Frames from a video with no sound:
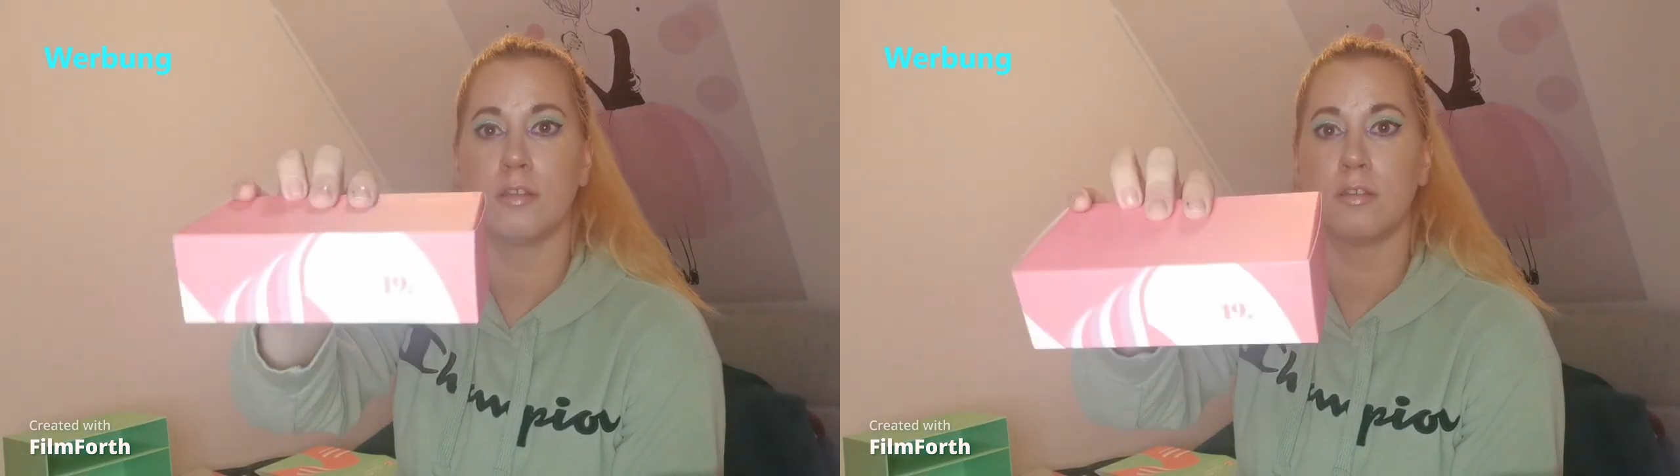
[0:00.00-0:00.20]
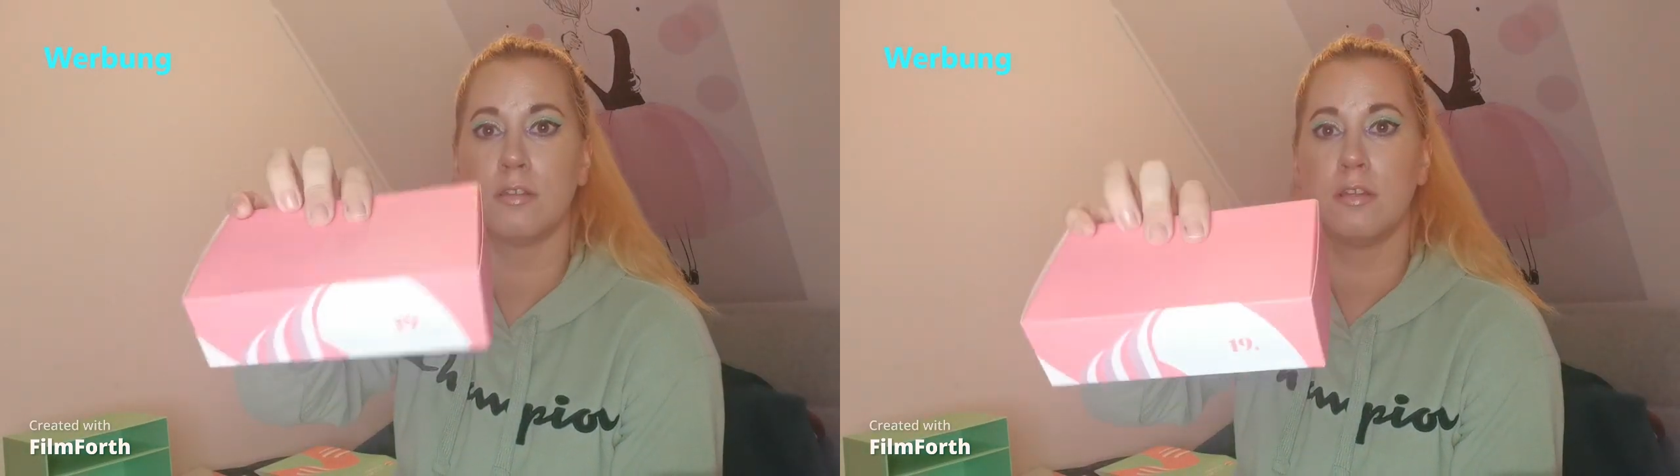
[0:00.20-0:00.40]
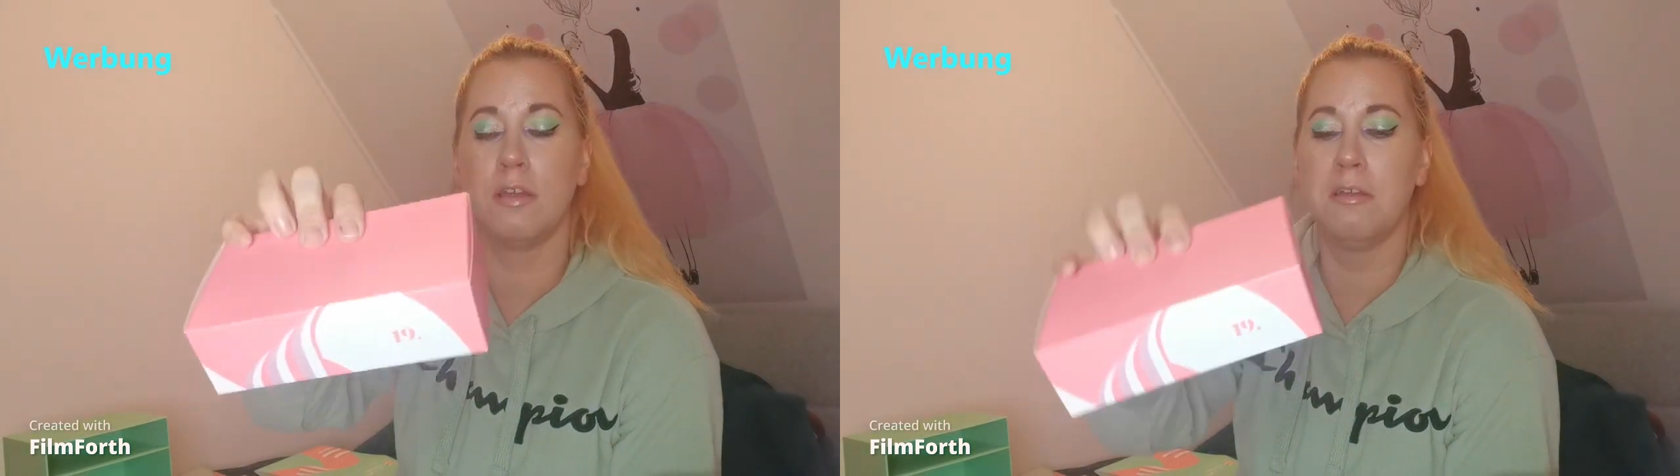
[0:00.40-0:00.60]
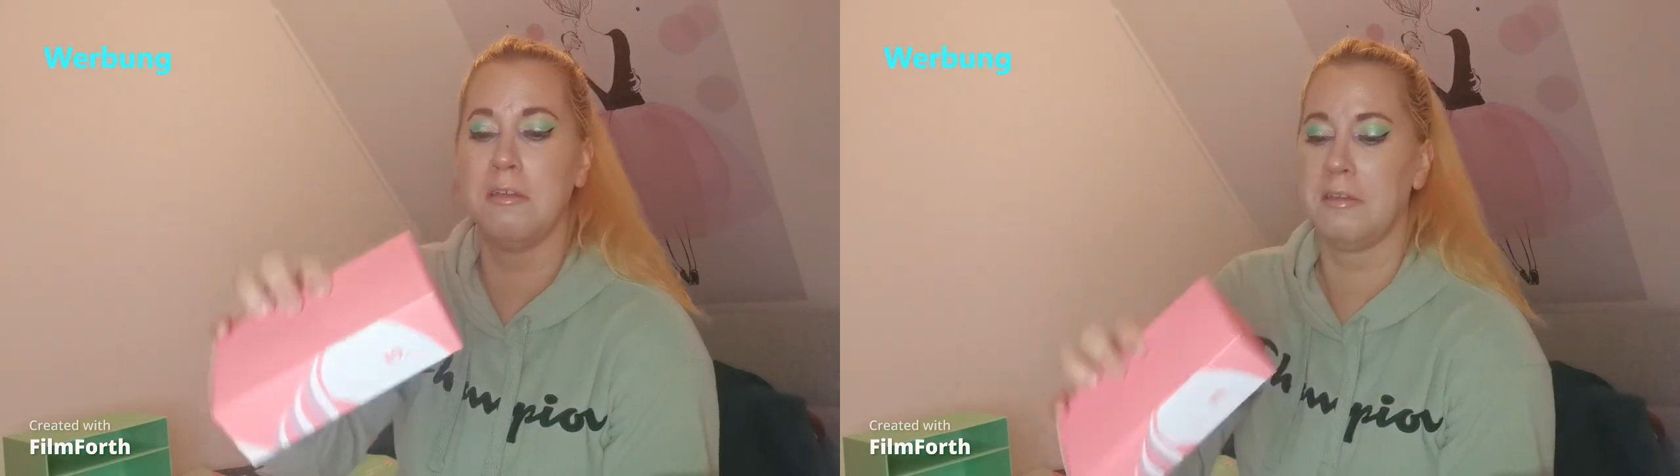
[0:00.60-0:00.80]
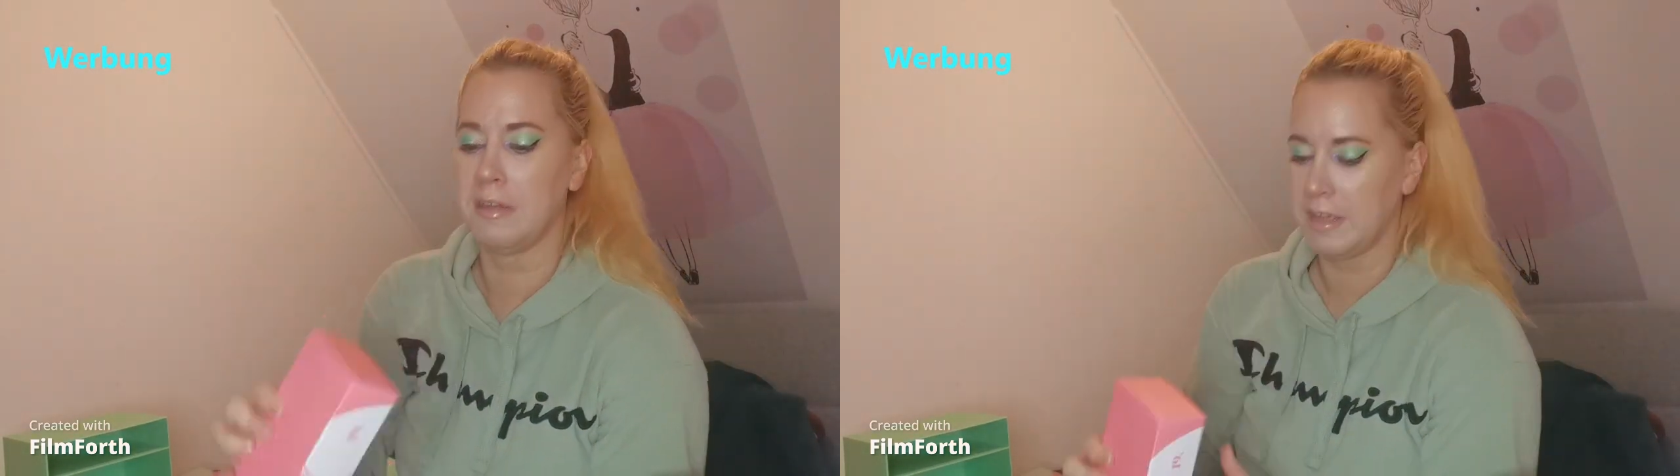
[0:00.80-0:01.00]
das?
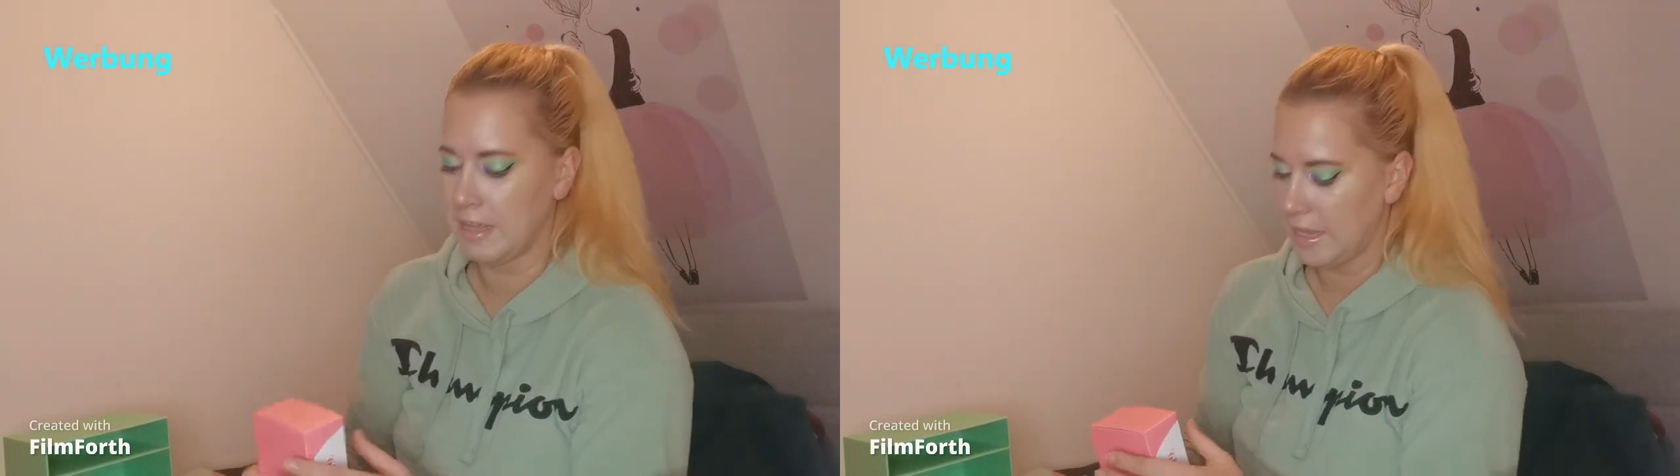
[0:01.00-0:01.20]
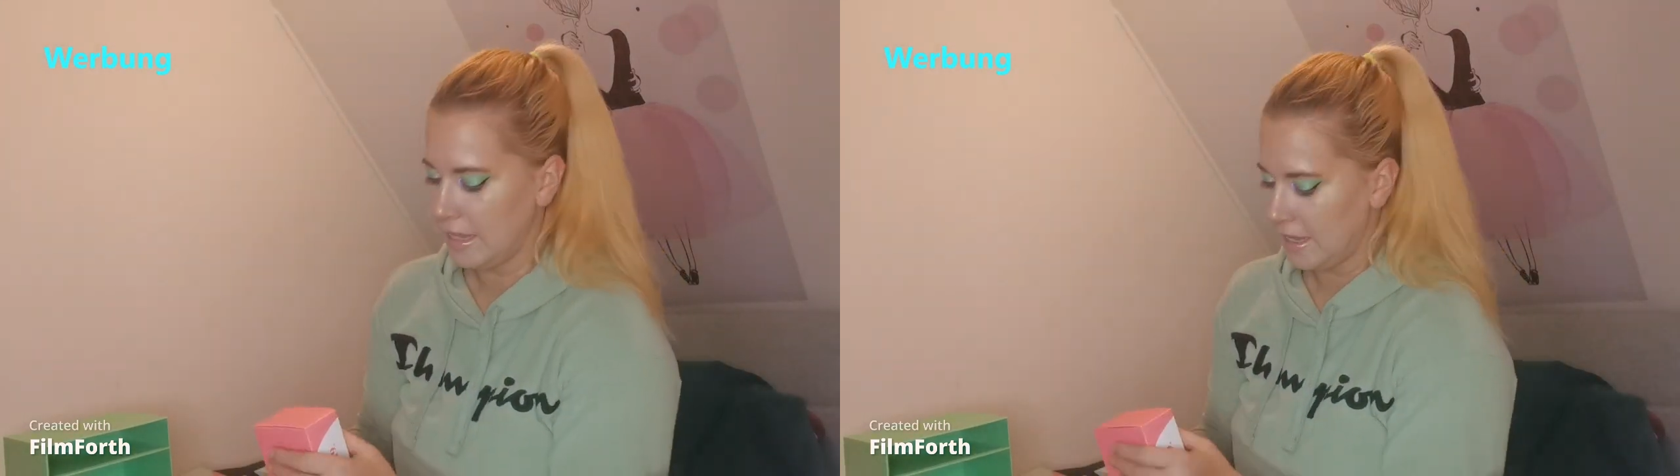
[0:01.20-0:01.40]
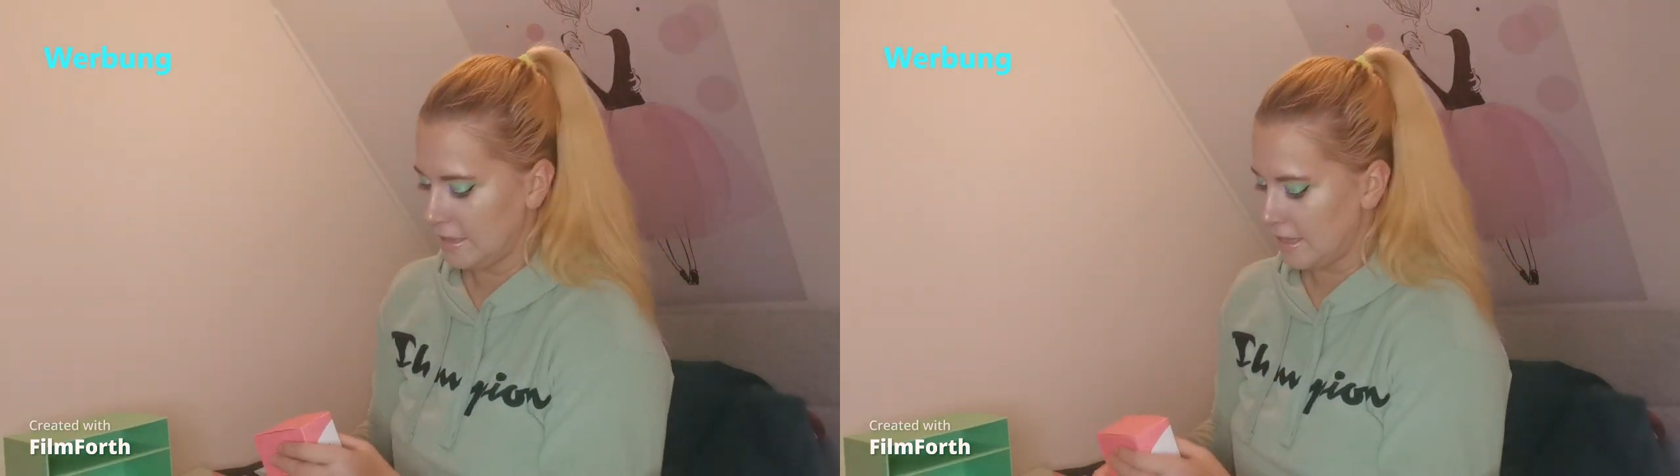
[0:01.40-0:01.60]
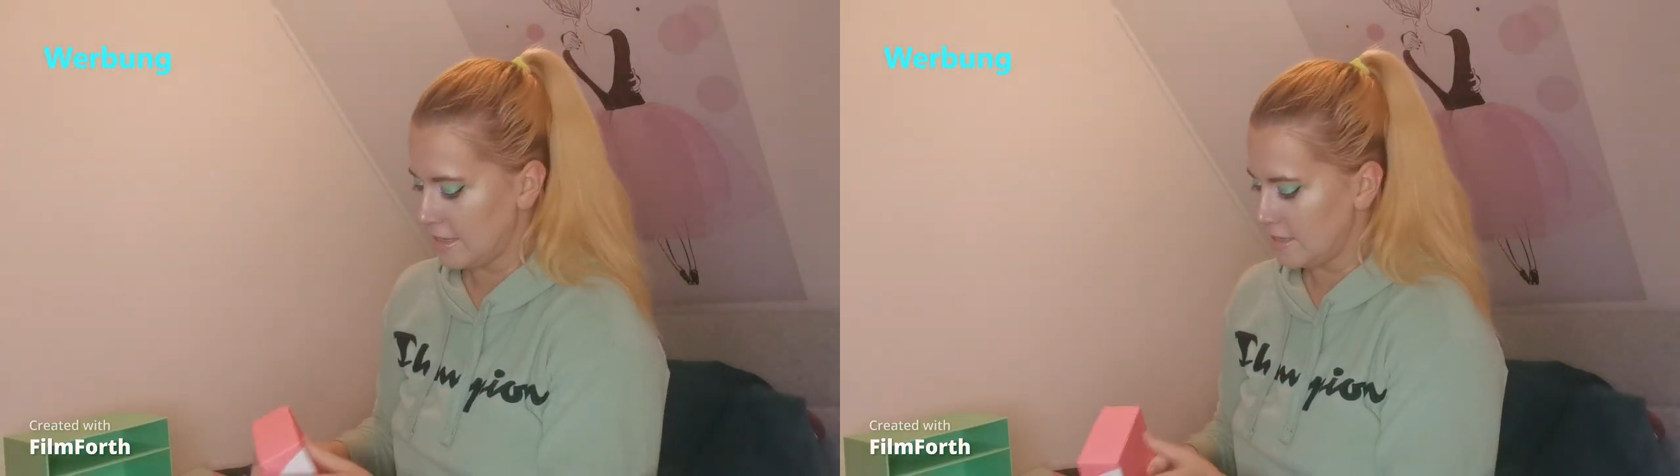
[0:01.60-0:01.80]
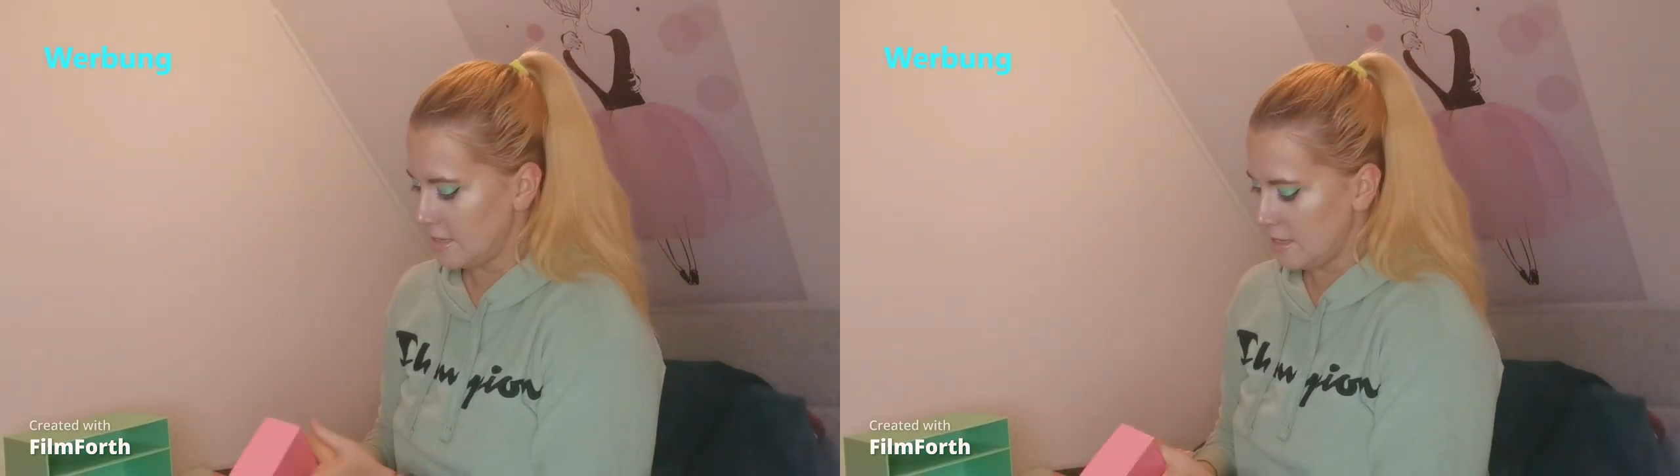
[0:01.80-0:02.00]
Das